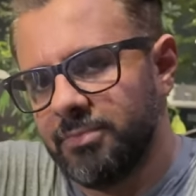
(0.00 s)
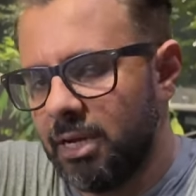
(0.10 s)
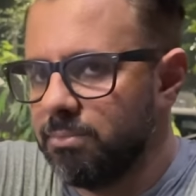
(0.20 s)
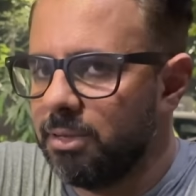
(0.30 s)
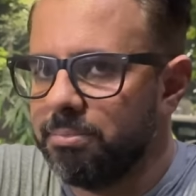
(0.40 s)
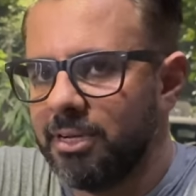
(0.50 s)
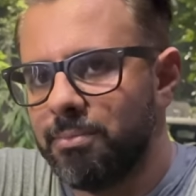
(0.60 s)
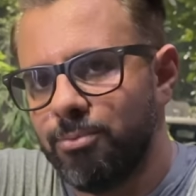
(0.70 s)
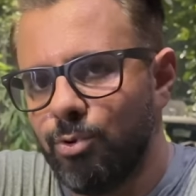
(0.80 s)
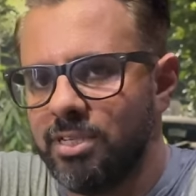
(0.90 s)
हम तब तक
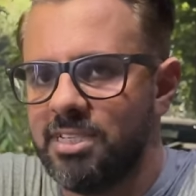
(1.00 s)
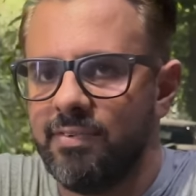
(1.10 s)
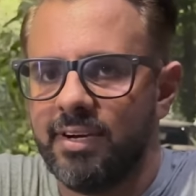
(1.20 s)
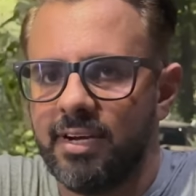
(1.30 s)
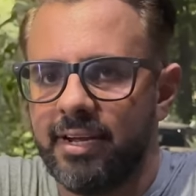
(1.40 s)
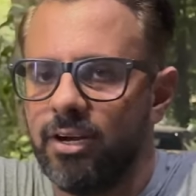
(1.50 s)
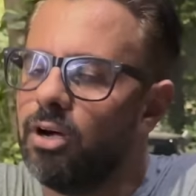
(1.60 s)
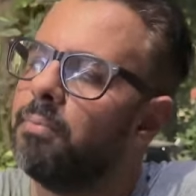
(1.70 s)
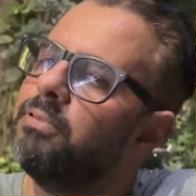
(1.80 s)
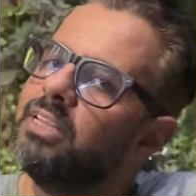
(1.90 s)
पूरी सेवा करेंगे हम्म। और
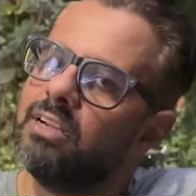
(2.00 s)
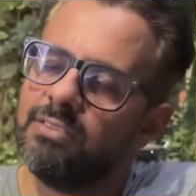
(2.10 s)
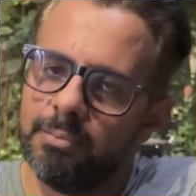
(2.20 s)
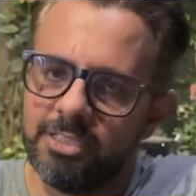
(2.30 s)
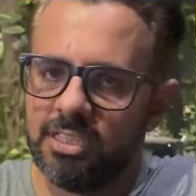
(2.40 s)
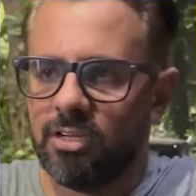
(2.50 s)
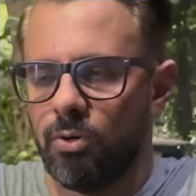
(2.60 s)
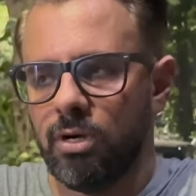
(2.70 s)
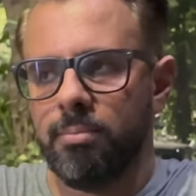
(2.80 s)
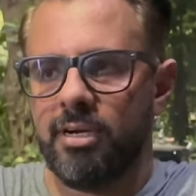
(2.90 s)
अपनी तरफ से भी जितना
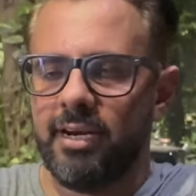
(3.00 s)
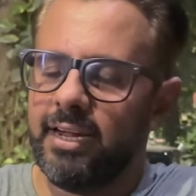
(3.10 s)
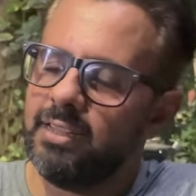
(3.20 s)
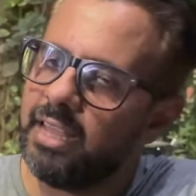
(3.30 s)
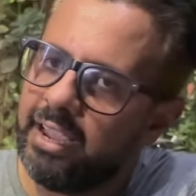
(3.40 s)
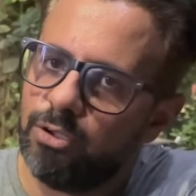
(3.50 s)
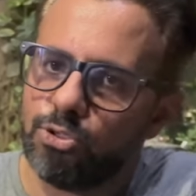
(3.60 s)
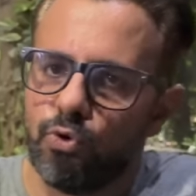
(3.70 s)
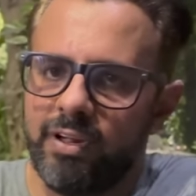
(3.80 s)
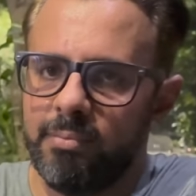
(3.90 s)
होगा हम करेंगे एंड थैंक यू
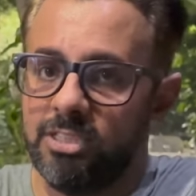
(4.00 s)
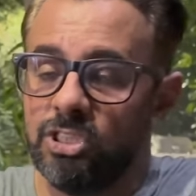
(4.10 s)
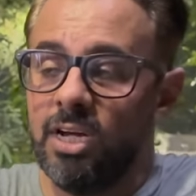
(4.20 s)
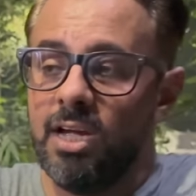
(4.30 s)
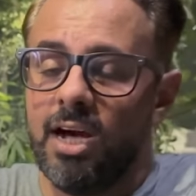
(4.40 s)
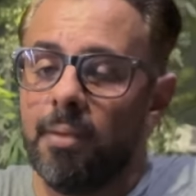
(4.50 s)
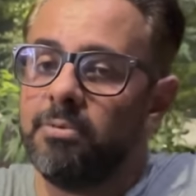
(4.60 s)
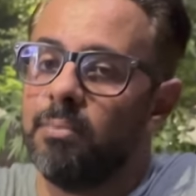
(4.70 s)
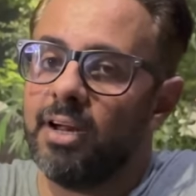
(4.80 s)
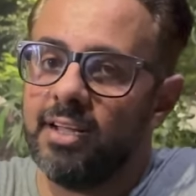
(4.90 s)
सो वेरी मच
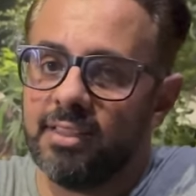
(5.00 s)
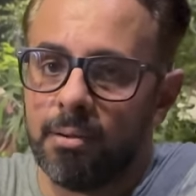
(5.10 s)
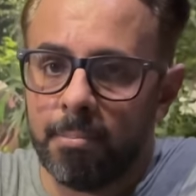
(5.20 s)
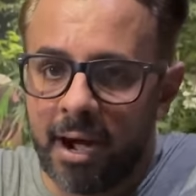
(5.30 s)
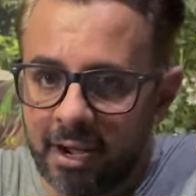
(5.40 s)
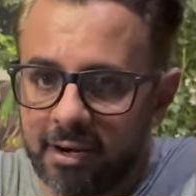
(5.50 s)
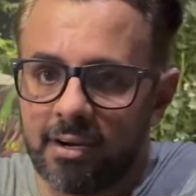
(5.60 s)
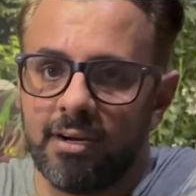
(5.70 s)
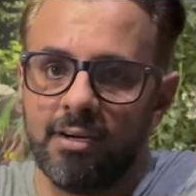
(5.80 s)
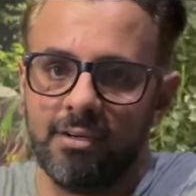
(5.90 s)
आपने हमारा इतना मान
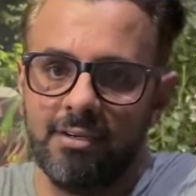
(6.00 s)
रखा